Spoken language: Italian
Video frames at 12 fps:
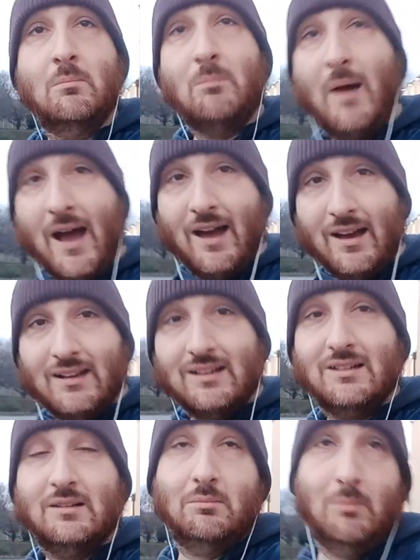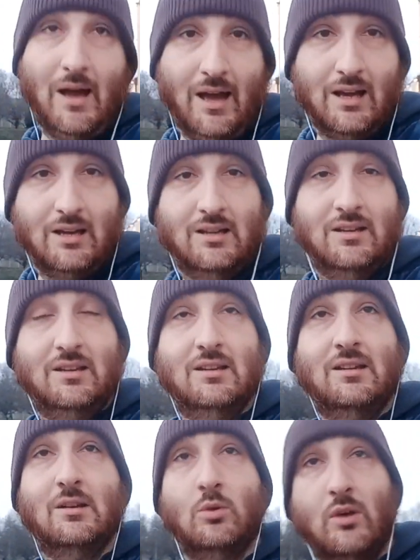ma ma
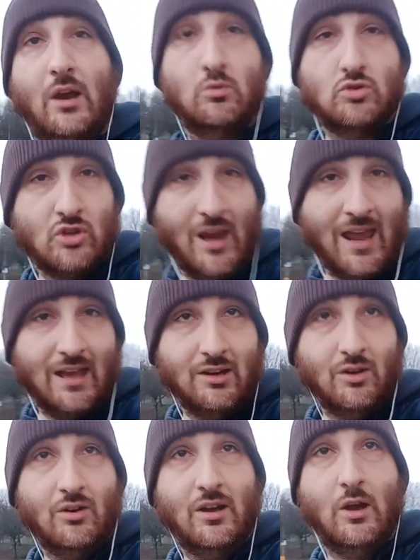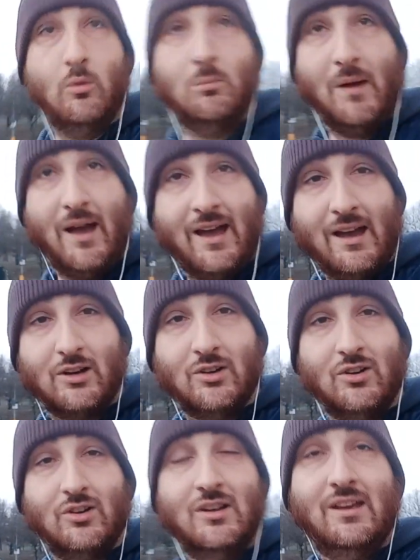lui è un genio, è un
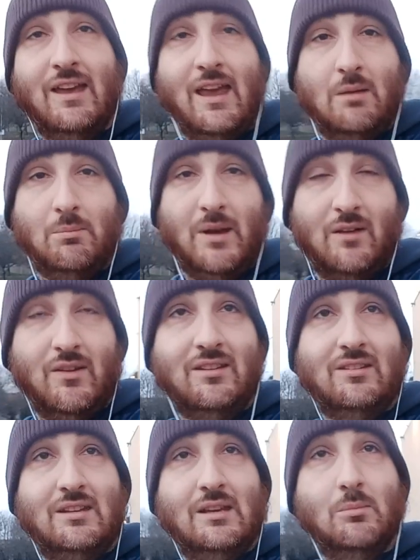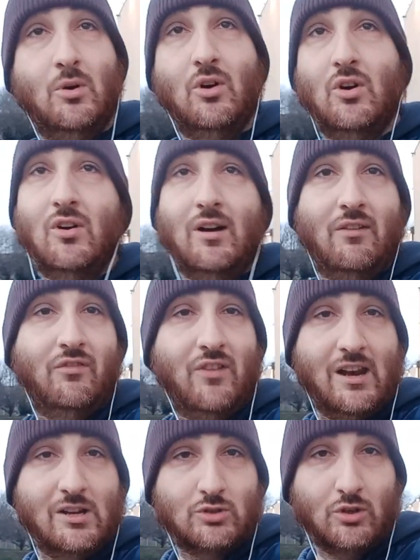mago, è bravissimo a
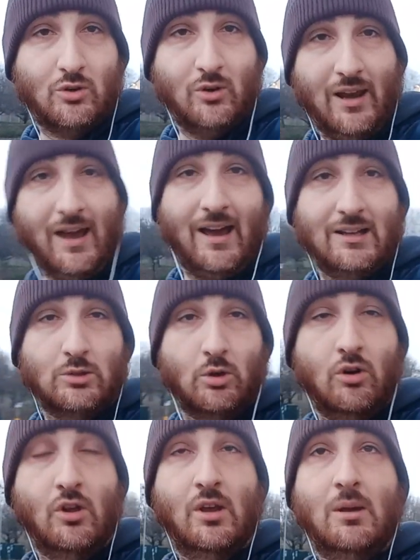fare il cioccolato,